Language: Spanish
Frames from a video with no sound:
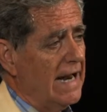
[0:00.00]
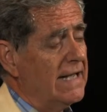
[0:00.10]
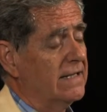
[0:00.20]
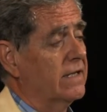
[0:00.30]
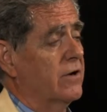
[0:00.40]

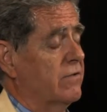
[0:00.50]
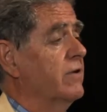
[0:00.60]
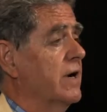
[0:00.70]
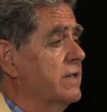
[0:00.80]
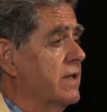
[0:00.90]
la
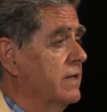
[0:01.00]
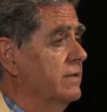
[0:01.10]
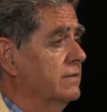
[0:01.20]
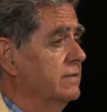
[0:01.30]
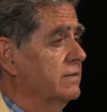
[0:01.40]

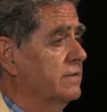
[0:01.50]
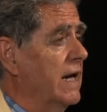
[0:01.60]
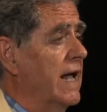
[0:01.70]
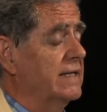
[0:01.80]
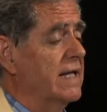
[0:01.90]
internacionalización, o
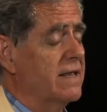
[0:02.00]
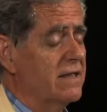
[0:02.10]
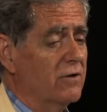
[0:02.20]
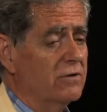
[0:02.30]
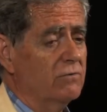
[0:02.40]
sea, la
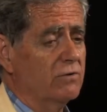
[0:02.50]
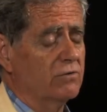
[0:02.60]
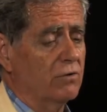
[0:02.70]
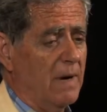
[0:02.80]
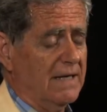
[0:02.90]
atención de
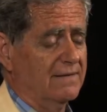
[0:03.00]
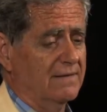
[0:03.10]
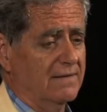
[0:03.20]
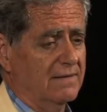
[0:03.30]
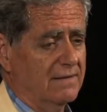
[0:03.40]
nuestro
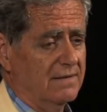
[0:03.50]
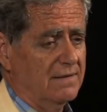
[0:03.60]
máster